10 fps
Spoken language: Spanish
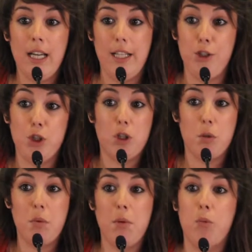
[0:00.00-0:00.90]
Yo
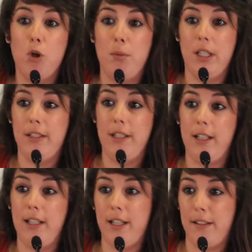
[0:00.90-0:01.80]
cómo me puedo
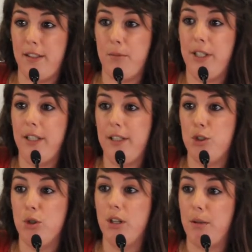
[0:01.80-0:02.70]
plantear el ejercer mi
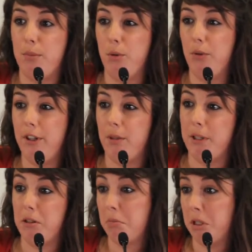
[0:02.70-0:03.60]
derecho a
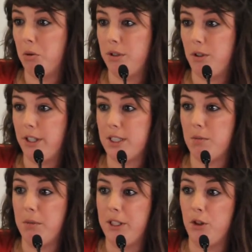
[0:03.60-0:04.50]
reproducirme, ¿no? Me encuentro en ese
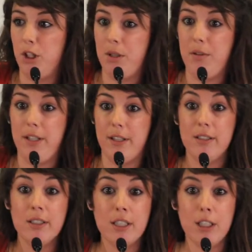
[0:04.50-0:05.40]
momento de mi vida,
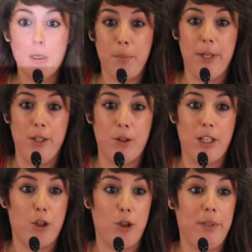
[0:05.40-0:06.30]
pero
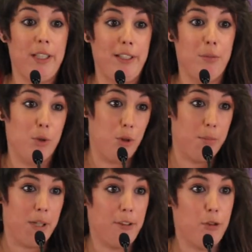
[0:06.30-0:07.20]
claro, no me da tiempo a un
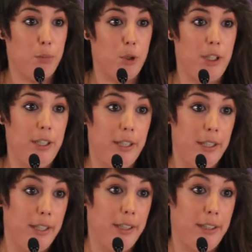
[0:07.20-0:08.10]
embarazo
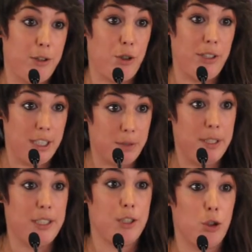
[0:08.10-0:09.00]
porque eh, dentro dentro de tres
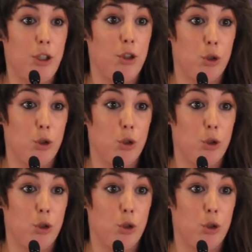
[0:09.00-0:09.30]
meses no tengo